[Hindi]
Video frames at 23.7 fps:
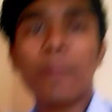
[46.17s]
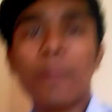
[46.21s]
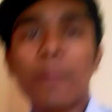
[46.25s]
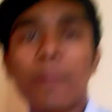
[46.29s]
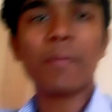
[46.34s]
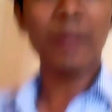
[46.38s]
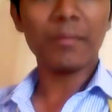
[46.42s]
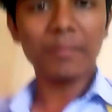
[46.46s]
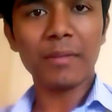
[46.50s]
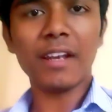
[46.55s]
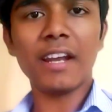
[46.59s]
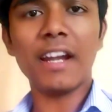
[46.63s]

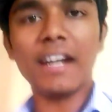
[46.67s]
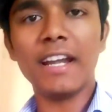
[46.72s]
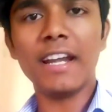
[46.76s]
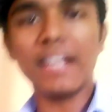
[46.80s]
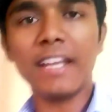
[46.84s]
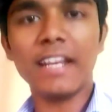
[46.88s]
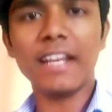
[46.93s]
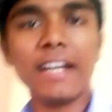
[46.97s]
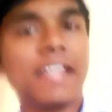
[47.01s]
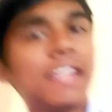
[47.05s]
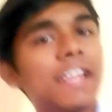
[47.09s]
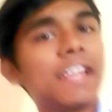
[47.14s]
अपन भी रेडी
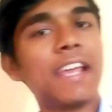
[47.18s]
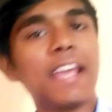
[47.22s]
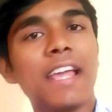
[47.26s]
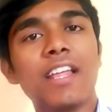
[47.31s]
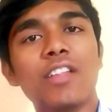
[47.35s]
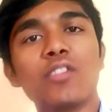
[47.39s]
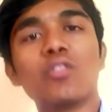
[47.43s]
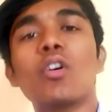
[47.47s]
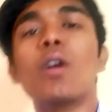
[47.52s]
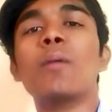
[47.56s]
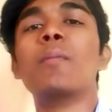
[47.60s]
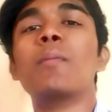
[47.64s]
है ठीक है
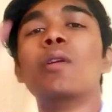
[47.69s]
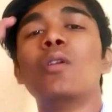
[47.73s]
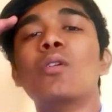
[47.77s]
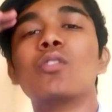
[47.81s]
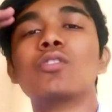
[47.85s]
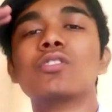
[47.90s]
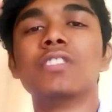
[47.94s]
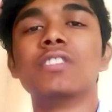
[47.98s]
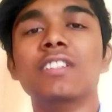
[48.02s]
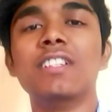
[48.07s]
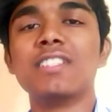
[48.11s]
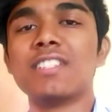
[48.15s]
तो अपन लोग
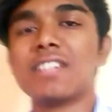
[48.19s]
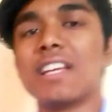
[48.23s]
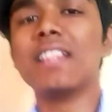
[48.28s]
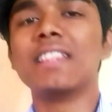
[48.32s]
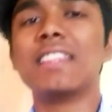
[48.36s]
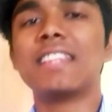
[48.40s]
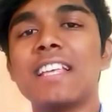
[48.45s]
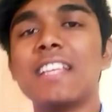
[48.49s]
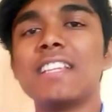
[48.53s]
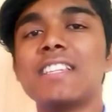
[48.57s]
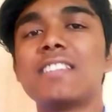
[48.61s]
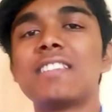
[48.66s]
सीधे
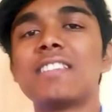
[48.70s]
चलते